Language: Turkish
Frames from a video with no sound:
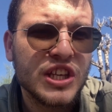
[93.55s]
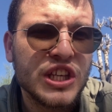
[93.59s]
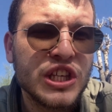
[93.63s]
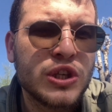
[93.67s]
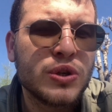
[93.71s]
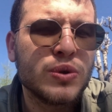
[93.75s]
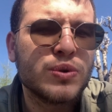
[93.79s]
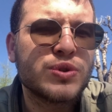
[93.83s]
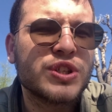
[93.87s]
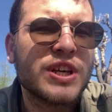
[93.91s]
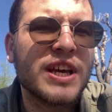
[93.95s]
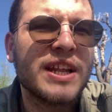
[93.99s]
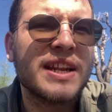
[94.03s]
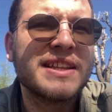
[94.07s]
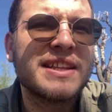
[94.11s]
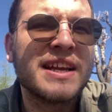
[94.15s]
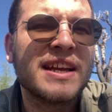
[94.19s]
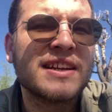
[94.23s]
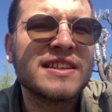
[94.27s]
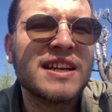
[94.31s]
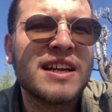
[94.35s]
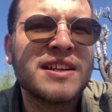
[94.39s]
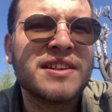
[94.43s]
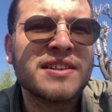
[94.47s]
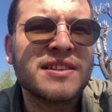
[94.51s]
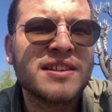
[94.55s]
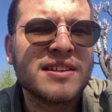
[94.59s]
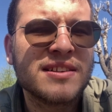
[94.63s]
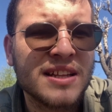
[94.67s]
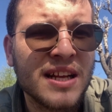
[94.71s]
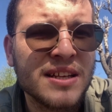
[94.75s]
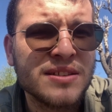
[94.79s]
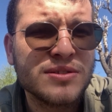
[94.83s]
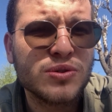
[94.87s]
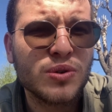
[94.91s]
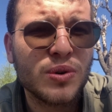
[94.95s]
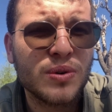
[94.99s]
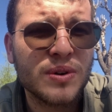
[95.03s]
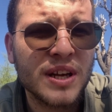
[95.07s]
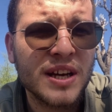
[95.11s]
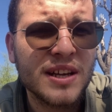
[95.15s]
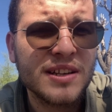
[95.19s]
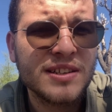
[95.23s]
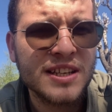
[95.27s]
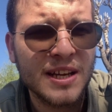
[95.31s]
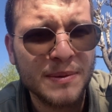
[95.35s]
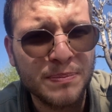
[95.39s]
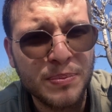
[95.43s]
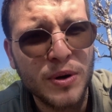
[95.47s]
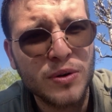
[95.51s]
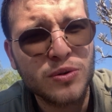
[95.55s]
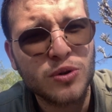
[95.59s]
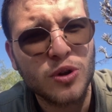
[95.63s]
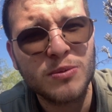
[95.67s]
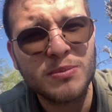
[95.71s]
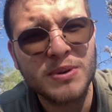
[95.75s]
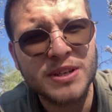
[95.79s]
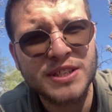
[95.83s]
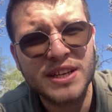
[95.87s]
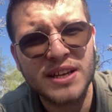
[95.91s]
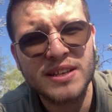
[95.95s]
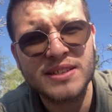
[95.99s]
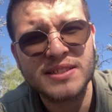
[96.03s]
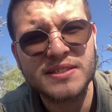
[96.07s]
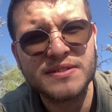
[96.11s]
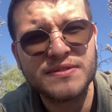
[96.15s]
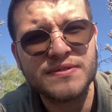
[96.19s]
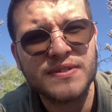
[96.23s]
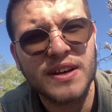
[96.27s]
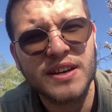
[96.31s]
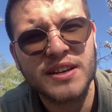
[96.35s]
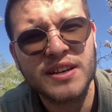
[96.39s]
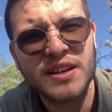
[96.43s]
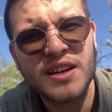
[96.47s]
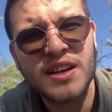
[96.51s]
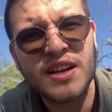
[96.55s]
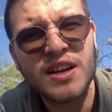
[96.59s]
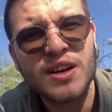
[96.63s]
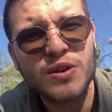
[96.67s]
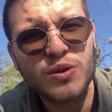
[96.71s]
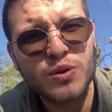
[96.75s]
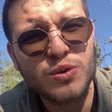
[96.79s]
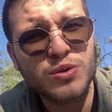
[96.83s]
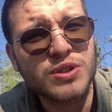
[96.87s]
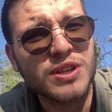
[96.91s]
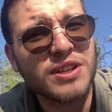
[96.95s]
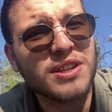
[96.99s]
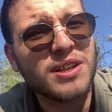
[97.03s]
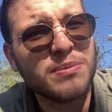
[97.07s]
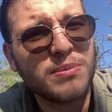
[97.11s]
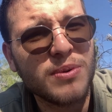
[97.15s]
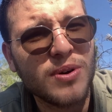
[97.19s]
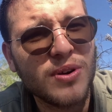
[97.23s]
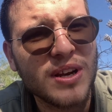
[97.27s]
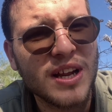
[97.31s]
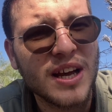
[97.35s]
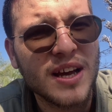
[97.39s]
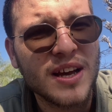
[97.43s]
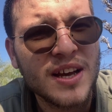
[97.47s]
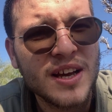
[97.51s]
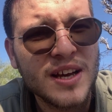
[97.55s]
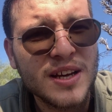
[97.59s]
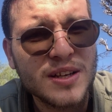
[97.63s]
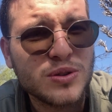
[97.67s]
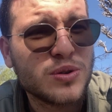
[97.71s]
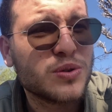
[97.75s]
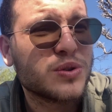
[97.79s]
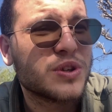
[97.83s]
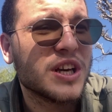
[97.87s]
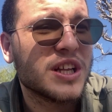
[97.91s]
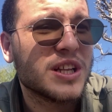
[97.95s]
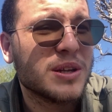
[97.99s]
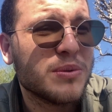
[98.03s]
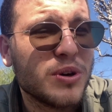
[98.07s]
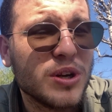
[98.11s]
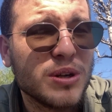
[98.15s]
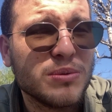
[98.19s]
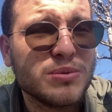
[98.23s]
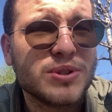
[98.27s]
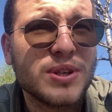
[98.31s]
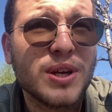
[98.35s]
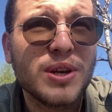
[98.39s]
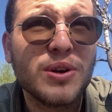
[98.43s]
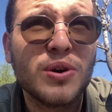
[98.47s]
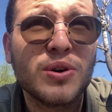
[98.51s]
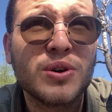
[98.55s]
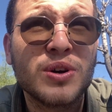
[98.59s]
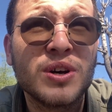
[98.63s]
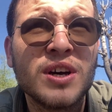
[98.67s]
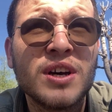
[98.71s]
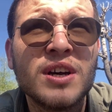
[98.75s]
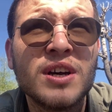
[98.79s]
2-3 kere tekrarlandıktan sonra deport olma şansın var. Rusya'da böyle. Türkiye'de böyle bir şey yok.